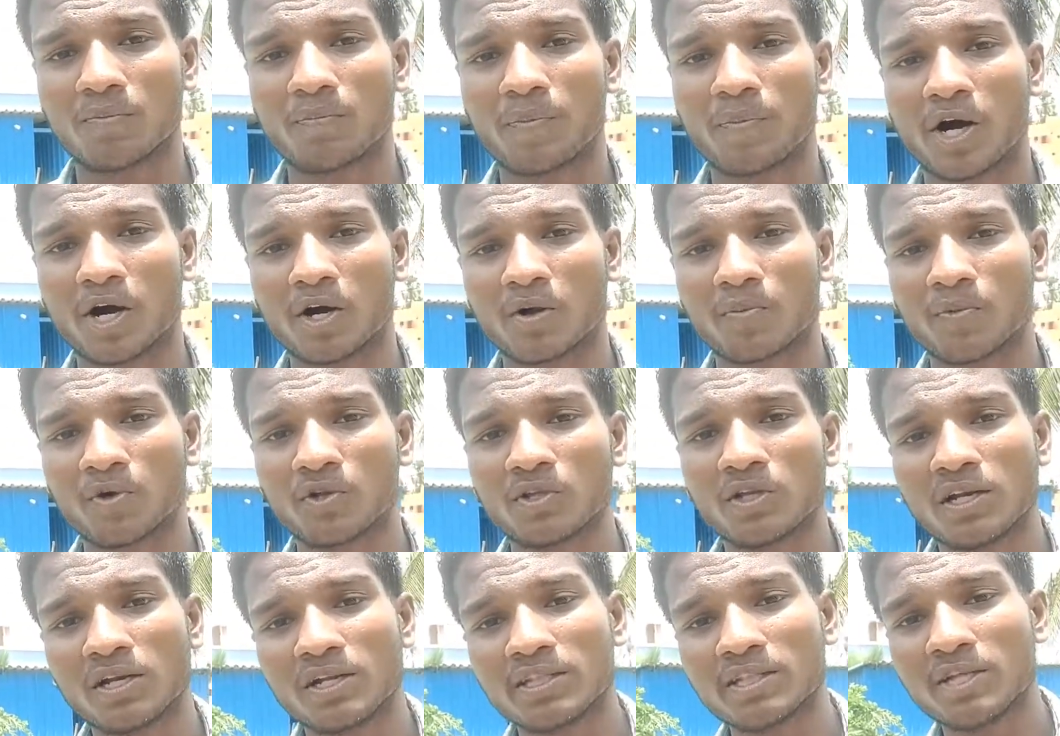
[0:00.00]

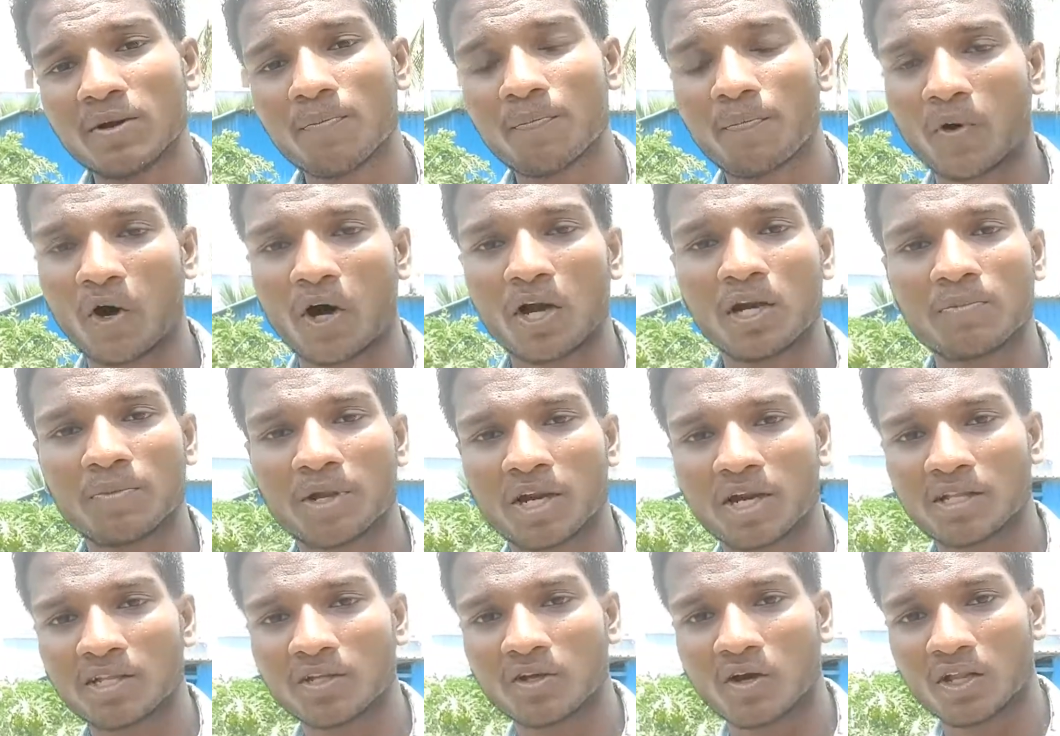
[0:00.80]
பார்க்கும்போது லித்தியம்
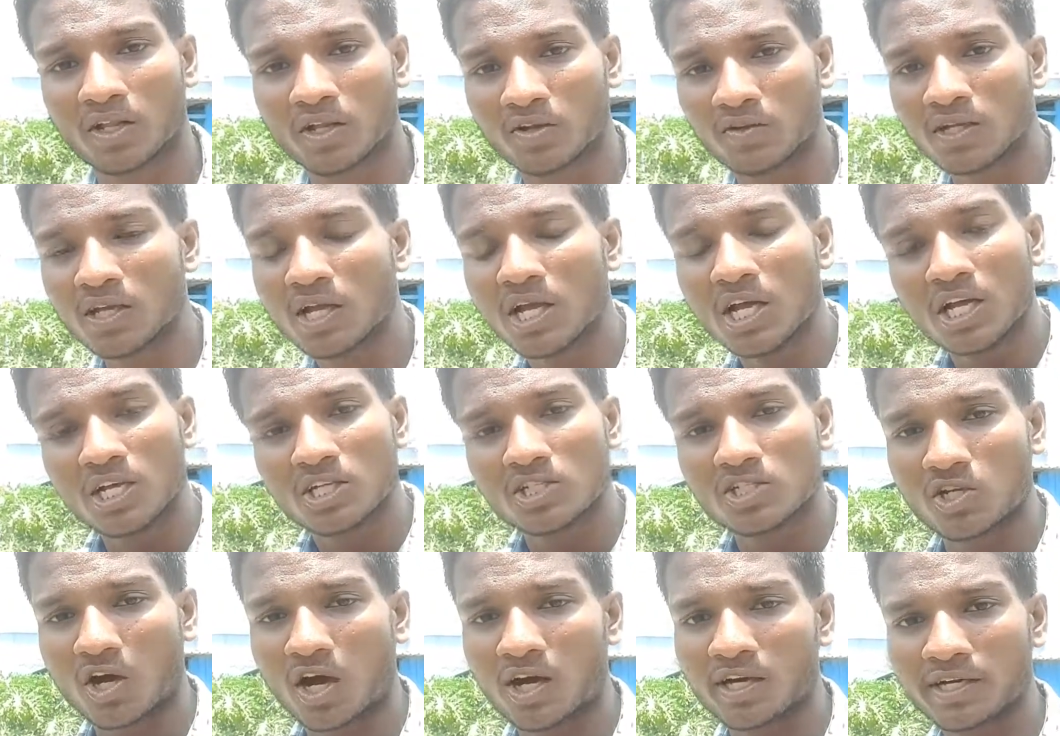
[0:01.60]
பாலிமரில் அதிகம் அதாவது
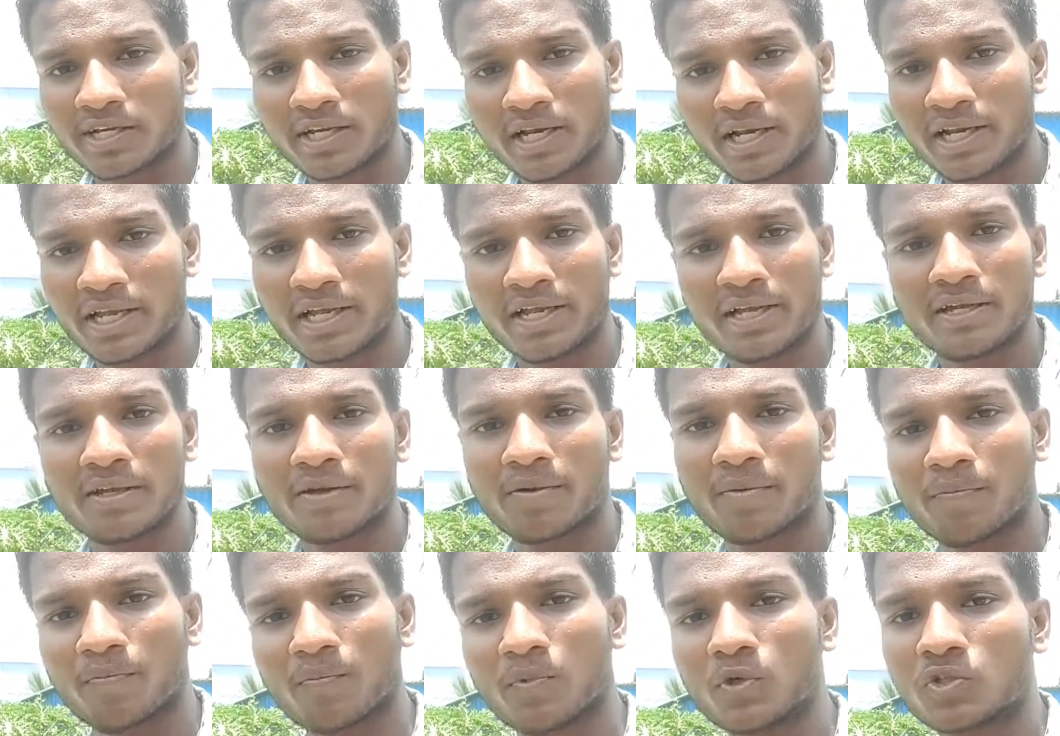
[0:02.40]
ஸ்டார்டிங்லேயே
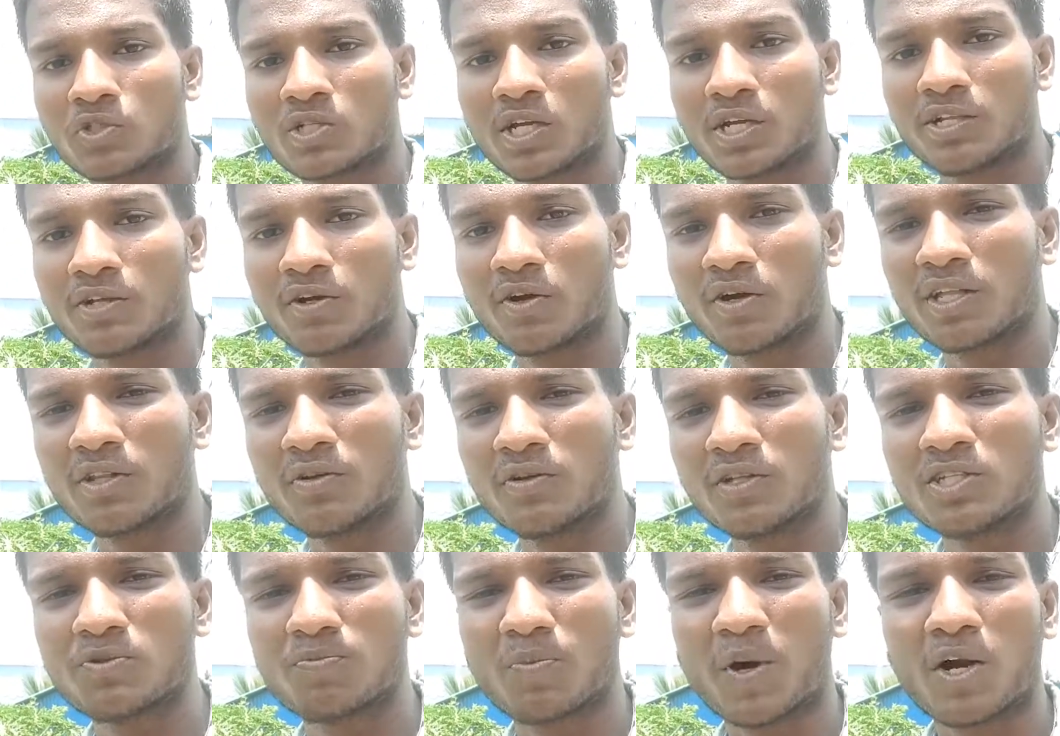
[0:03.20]
பூஸ்ட் அதிகம் இது
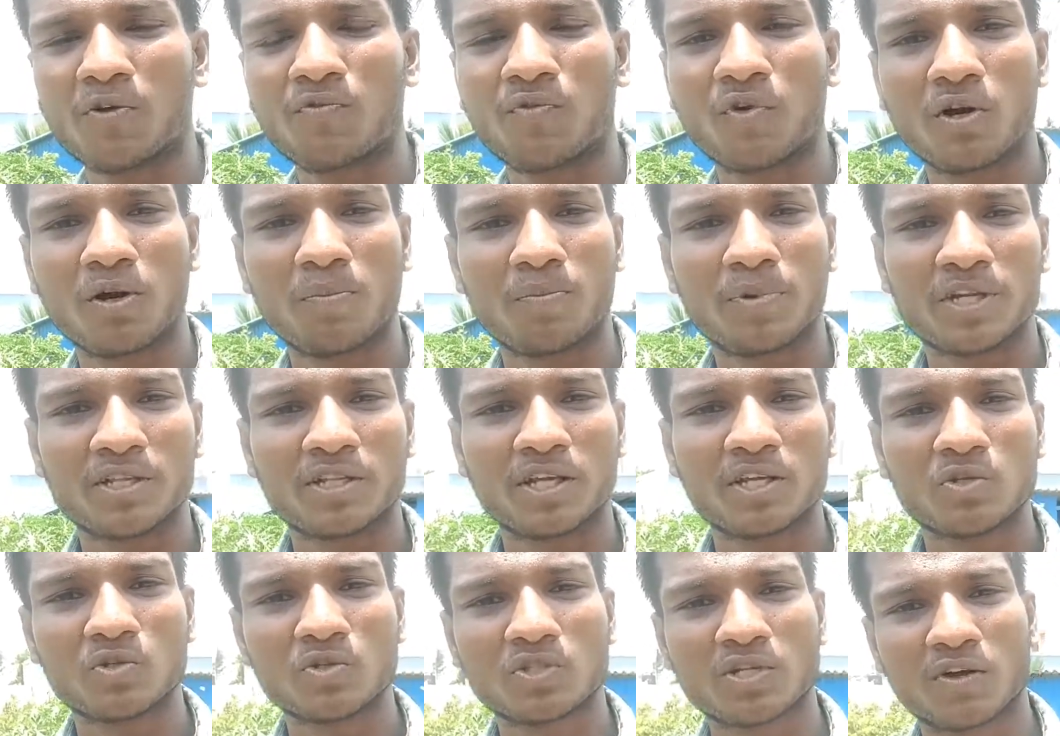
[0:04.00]
வந்து ஸ்மார்ட் ஃபோனில்
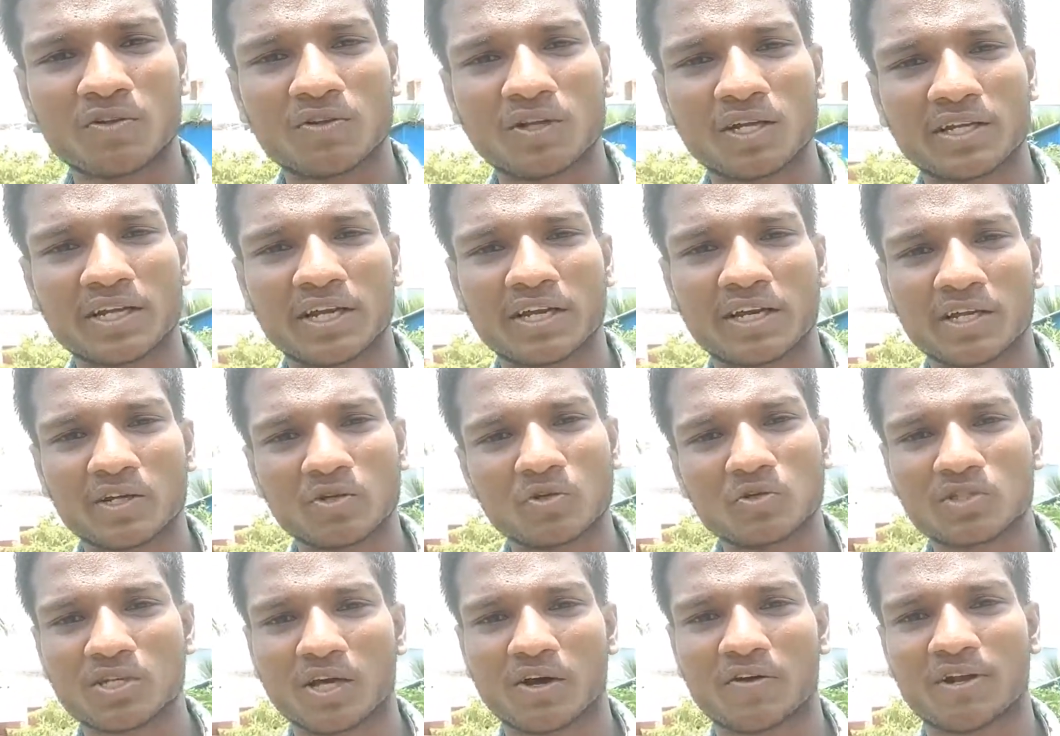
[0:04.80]
பெரிதாக யூஸ் ஆகுதான்னு கேட்டால்
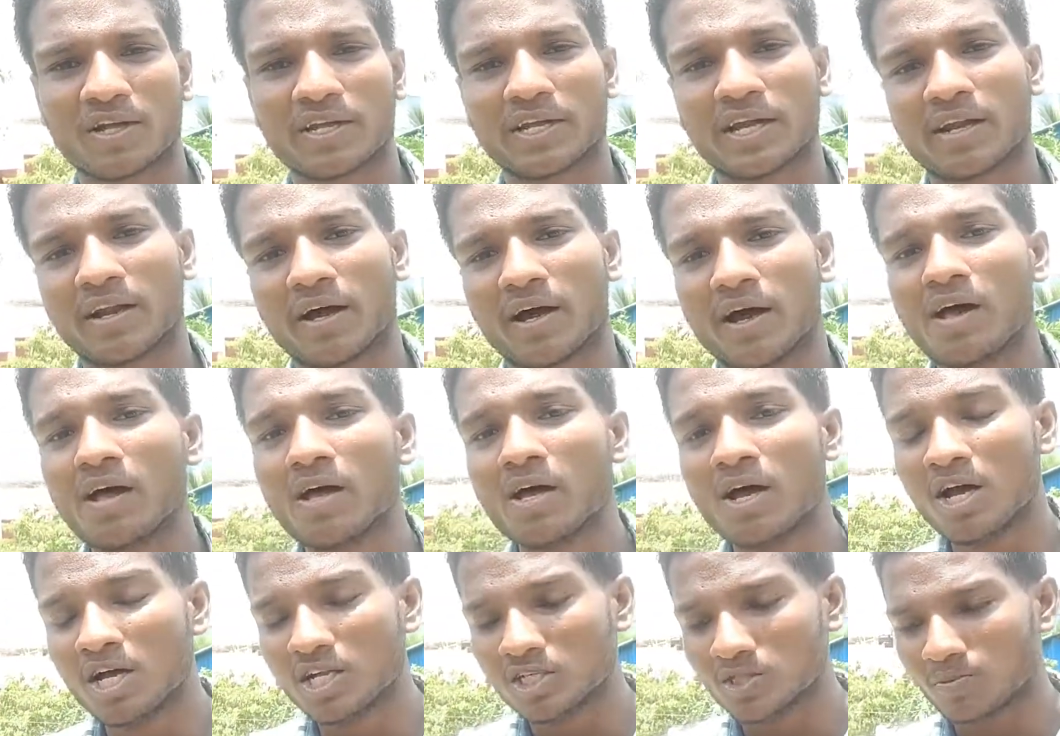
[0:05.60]
யூஸ் ஆகலை ஏன்னா
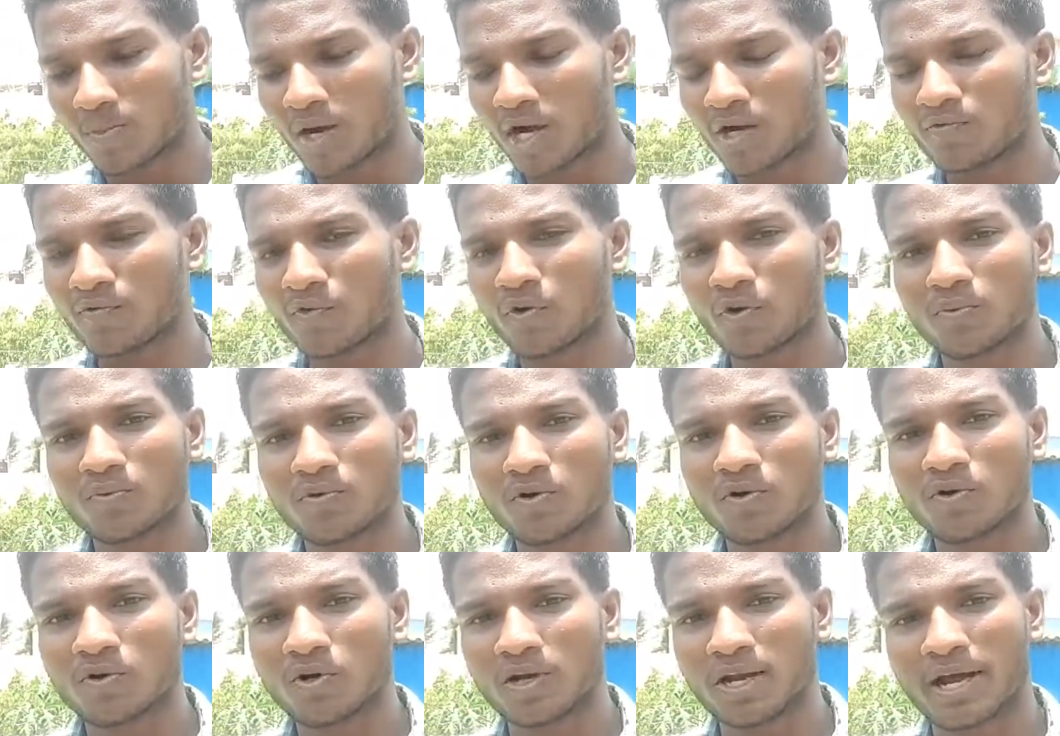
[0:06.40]
ஸ்மார்ட்
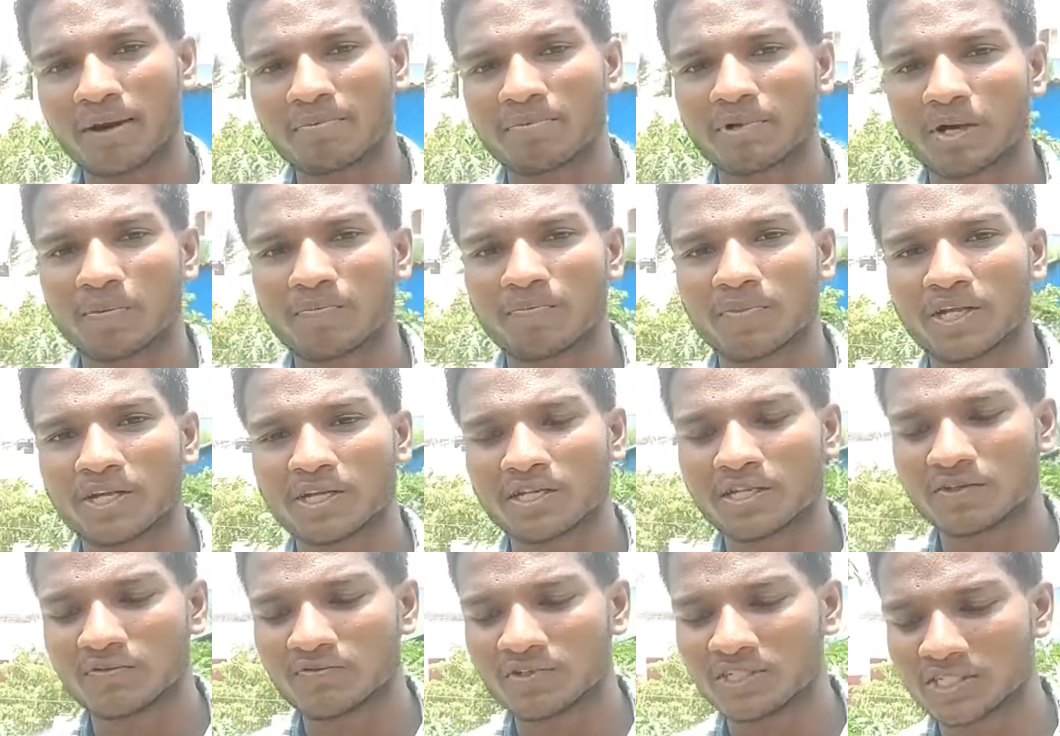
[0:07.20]
ஃபோனும் லேப்டாப்
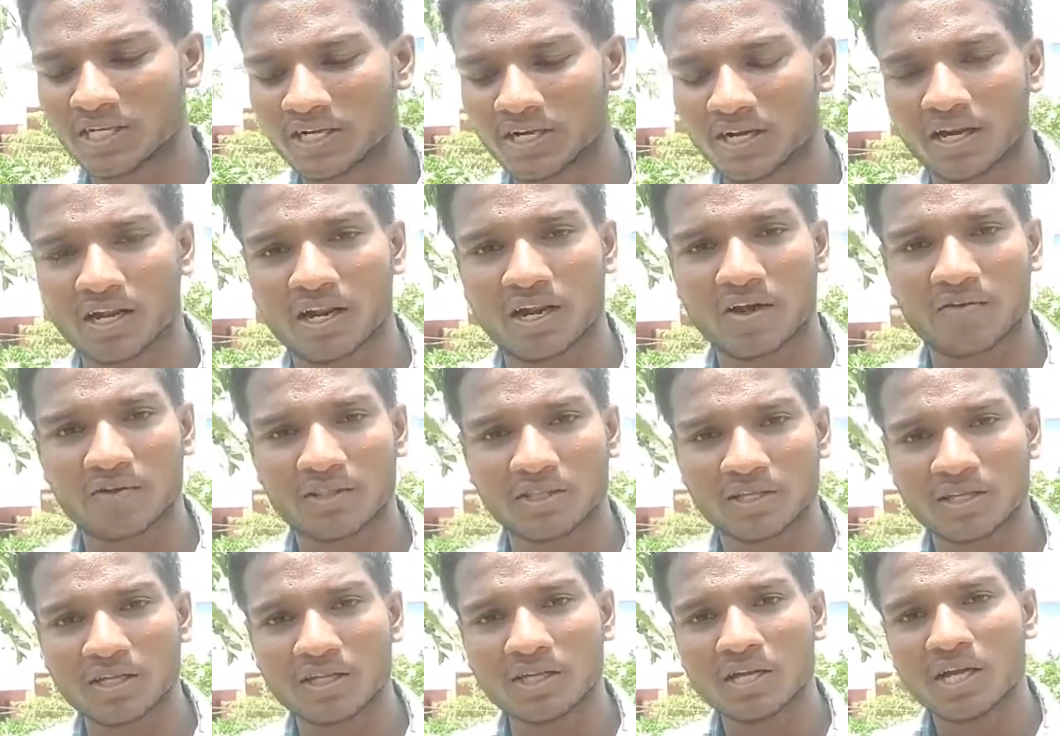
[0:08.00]
மாதிரி விஷயங்கள்லாம்
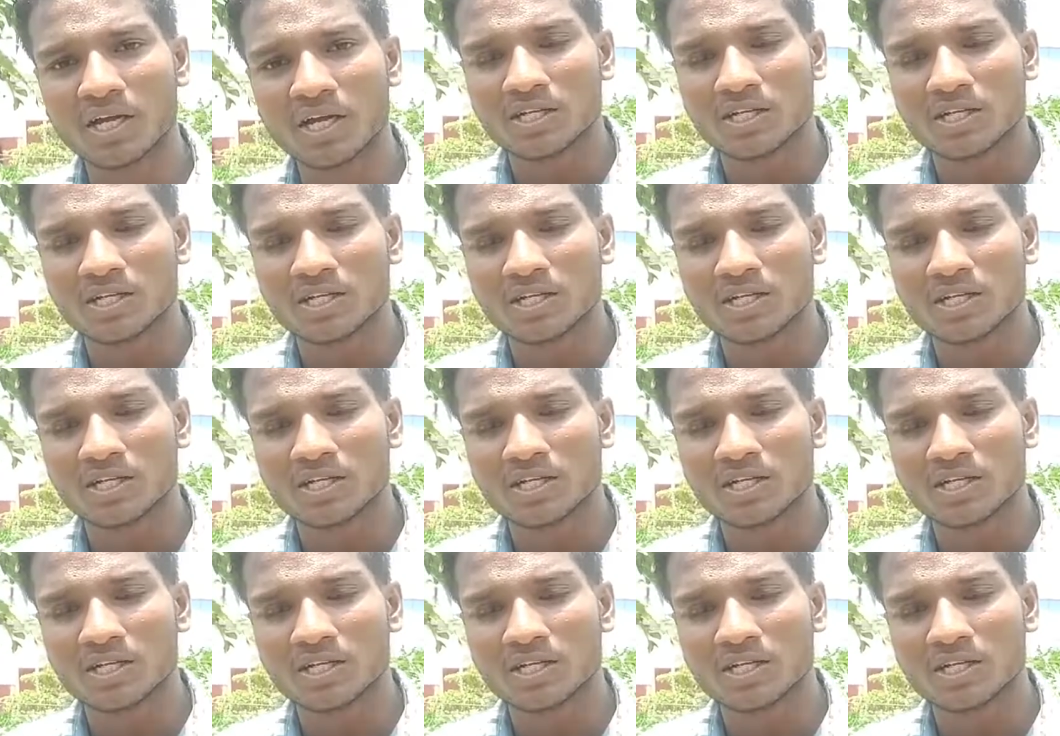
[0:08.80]
வந்து